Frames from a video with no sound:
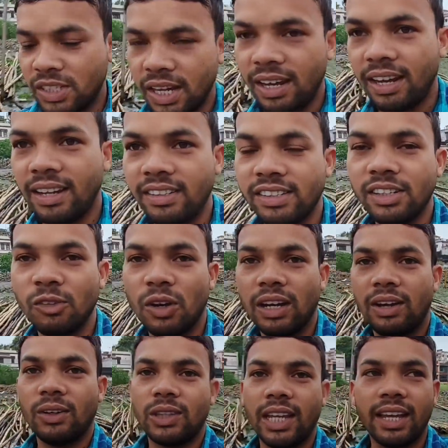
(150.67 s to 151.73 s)
चैलेंजिंग
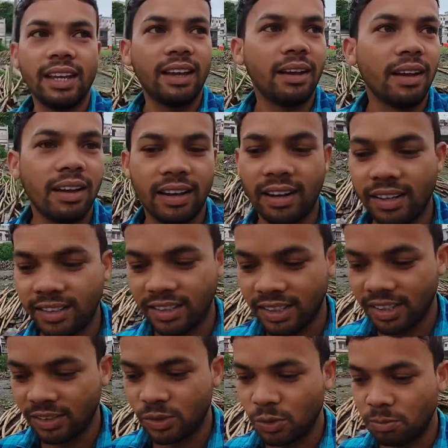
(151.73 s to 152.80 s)
वाला होता है यहाँ का
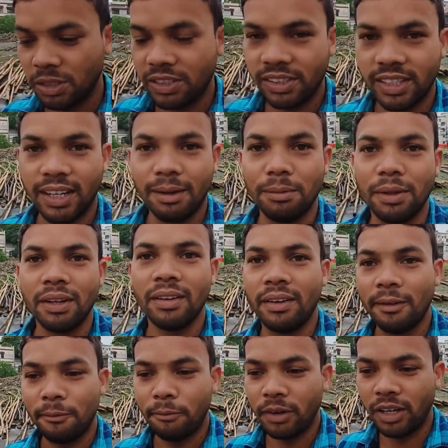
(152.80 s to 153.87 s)
रांची का जो भी जितने भी
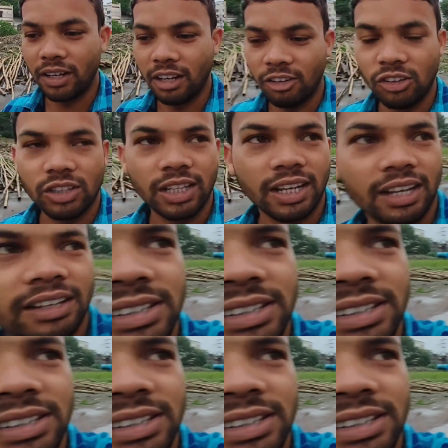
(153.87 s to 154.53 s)
पंडल होते